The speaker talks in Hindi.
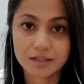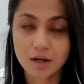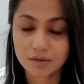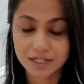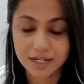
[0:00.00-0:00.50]

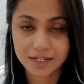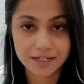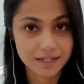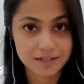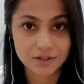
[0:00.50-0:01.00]
साउंड
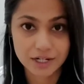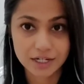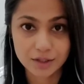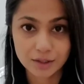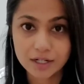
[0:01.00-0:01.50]
क्लैरिटी इज
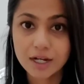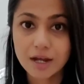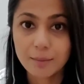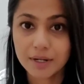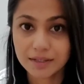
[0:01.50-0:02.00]
रियली गुड
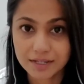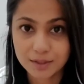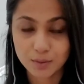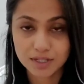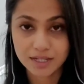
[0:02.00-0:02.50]
बट
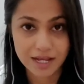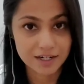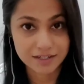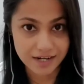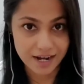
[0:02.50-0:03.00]
दिस वंस
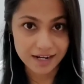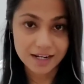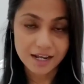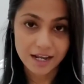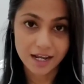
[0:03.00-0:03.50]
आई ट्राई
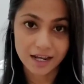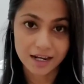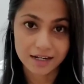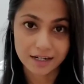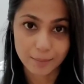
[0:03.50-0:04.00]

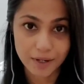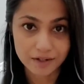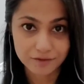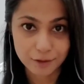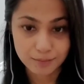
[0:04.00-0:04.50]
एंड
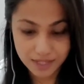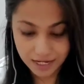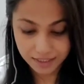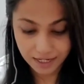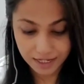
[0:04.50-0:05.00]
अपार्ट from
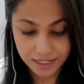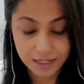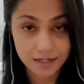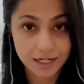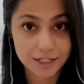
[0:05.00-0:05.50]
that आई
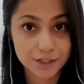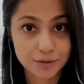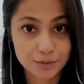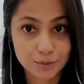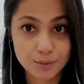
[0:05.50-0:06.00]
लेट
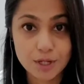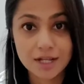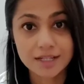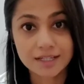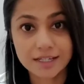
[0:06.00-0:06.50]
यू नो
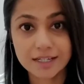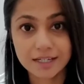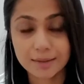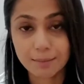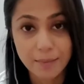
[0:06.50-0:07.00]

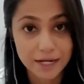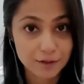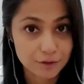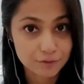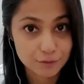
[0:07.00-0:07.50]
दी
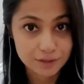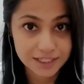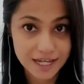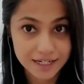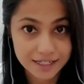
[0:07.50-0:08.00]
माइक्रोफोन
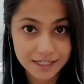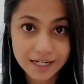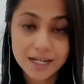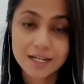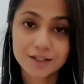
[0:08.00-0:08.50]

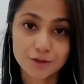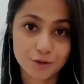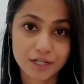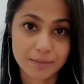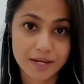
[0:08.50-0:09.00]
क्लैरिटी
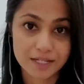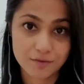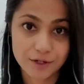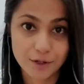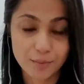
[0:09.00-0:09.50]
जो कि मैं
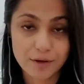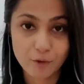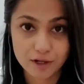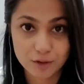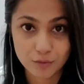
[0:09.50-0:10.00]
इस वीडियो में
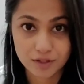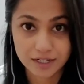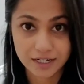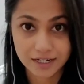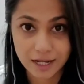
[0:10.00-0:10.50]
वॉइस
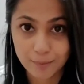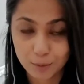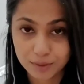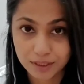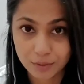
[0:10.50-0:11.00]
ओवर करके
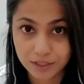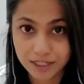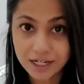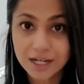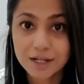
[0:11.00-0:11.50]
आपको
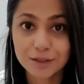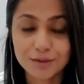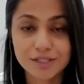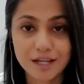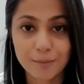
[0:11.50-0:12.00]
बताऊंगी
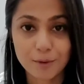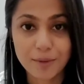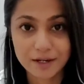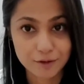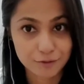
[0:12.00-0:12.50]
तो उससे आपको
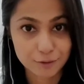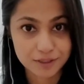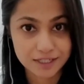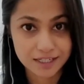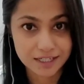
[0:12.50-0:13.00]

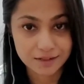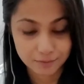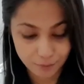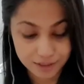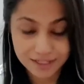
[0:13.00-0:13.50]
माइक्रोफोन की
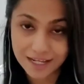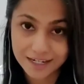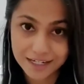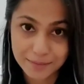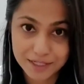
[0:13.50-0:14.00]
वॉइस
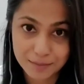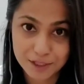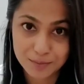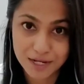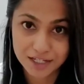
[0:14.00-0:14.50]
क्लैरिटी भी
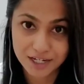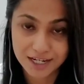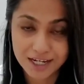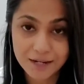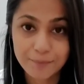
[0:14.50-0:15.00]
समझ में आ
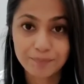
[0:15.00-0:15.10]
जाएगी